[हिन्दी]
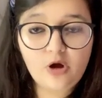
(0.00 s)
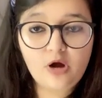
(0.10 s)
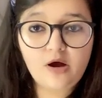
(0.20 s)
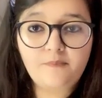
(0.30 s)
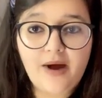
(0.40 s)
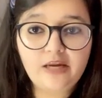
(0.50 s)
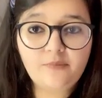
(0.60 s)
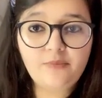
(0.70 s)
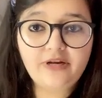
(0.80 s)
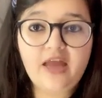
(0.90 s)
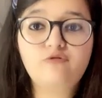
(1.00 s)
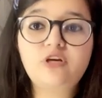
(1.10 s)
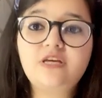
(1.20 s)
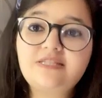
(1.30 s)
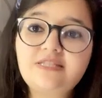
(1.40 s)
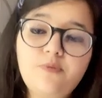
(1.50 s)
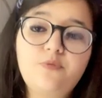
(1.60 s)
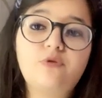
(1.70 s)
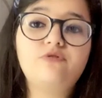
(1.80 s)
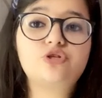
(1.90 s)
पार्लियामेंट है वो किसी भी
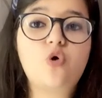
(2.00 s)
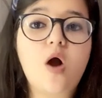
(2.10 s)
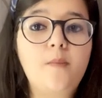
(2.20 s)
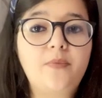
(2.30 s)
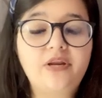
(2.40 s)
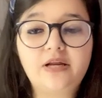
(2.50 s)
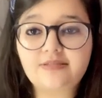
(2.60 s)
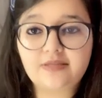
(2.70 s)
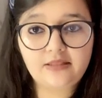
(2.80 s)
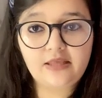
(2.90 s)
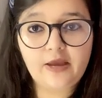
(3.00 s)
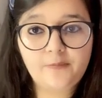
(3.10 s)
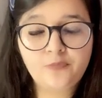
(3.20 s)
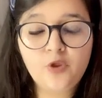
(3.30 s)
प्रोविजन को अमेंड कर सकती है